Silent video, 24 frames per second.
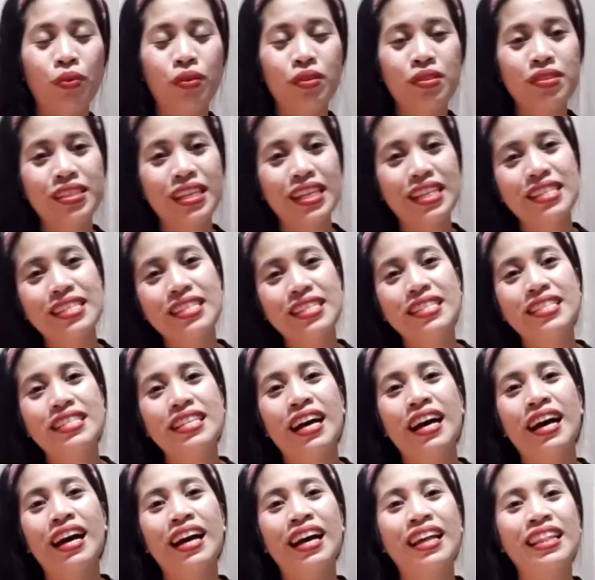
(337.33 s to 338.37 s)
Since
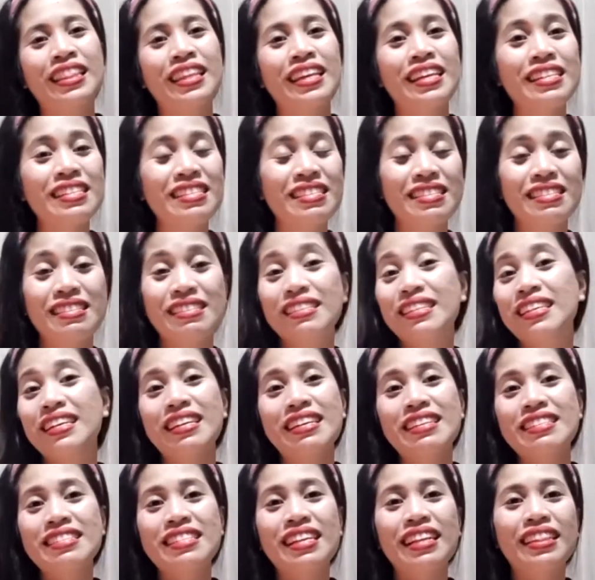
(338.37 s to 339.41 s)
uh, this
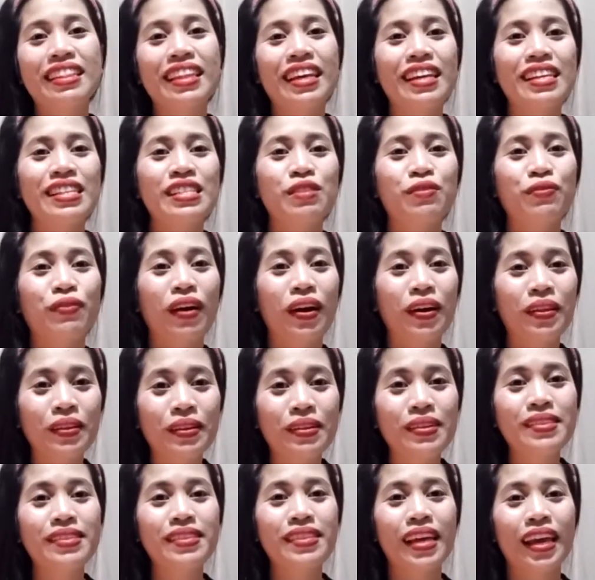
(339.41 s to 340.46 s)
Sunday is
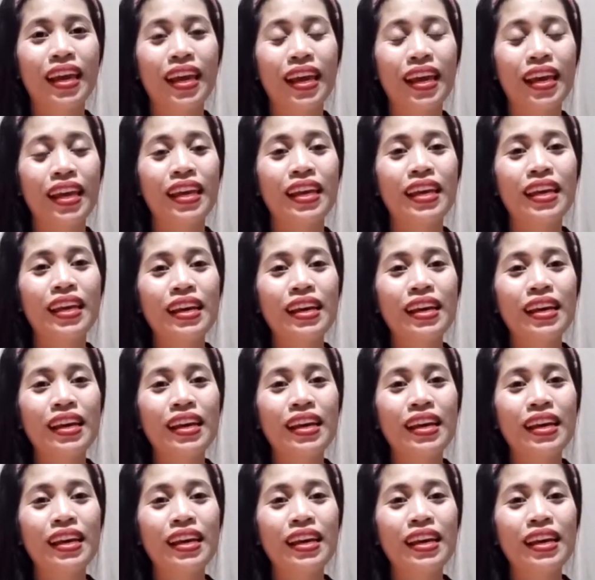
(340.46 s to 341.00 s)
Father's Day,